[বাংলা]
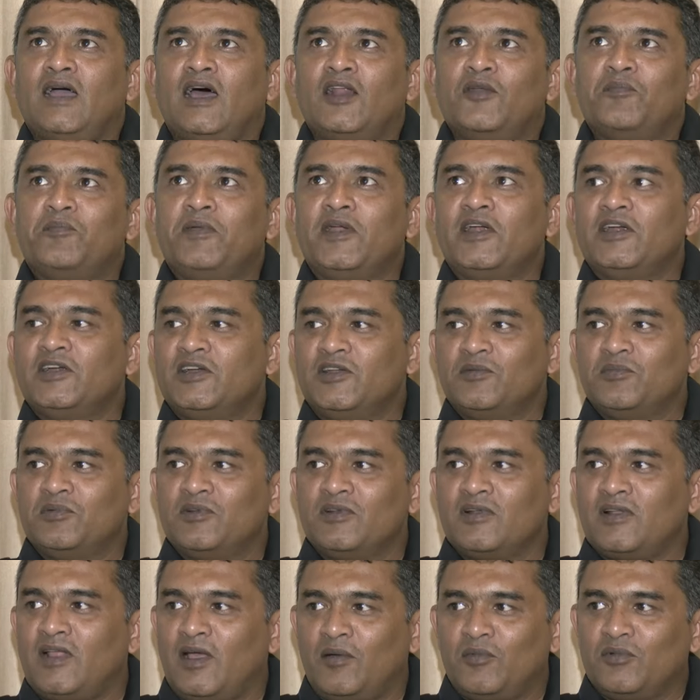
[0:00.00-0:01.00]

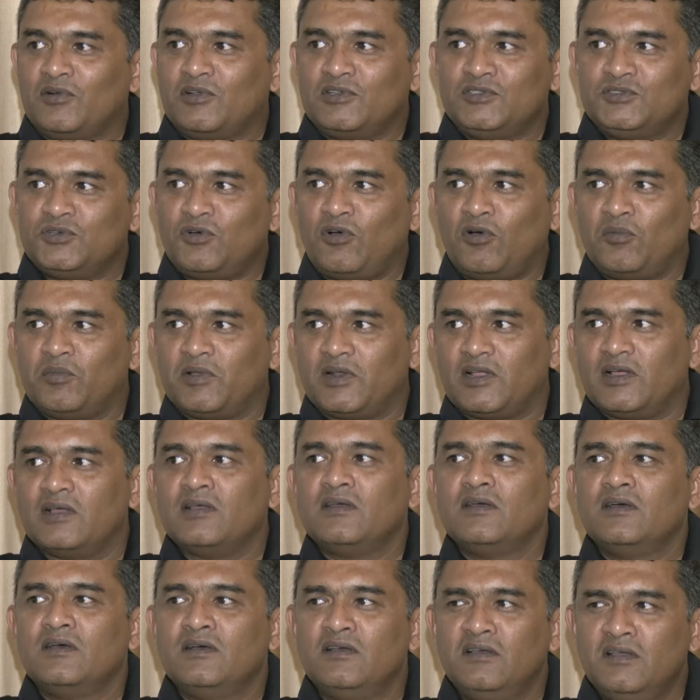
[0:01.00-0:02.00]
আনপ্রেডিক্টেবল এমন কিছু হবে না
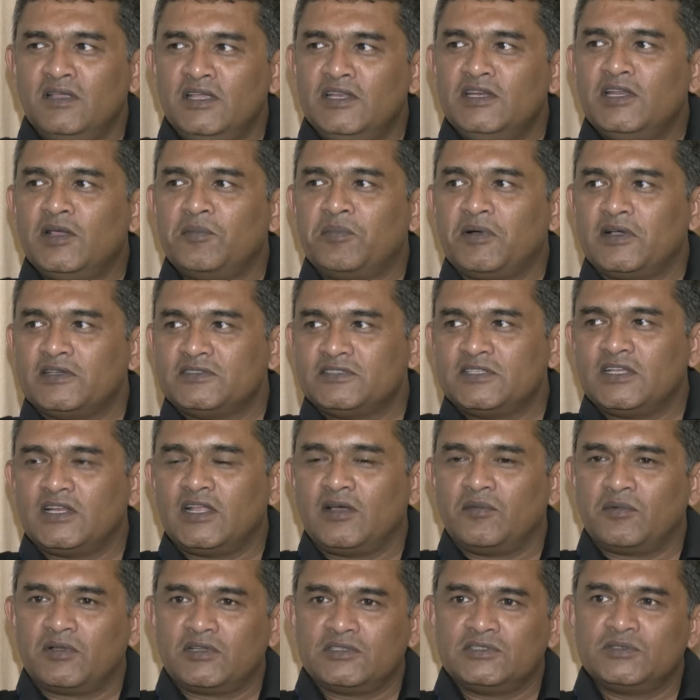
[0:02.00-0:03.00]
ইন্ডিয়া পাকিস্তানে
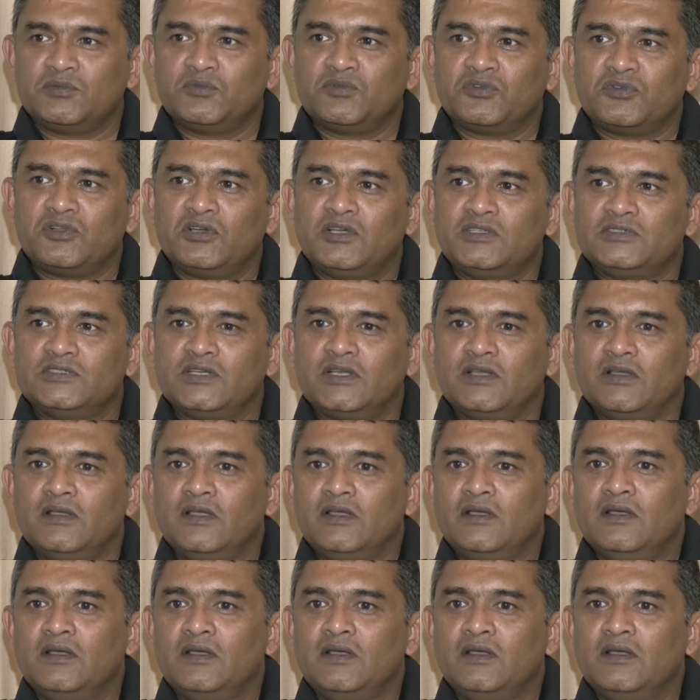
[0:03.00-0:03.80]
আমার কাছে মনে হয় যে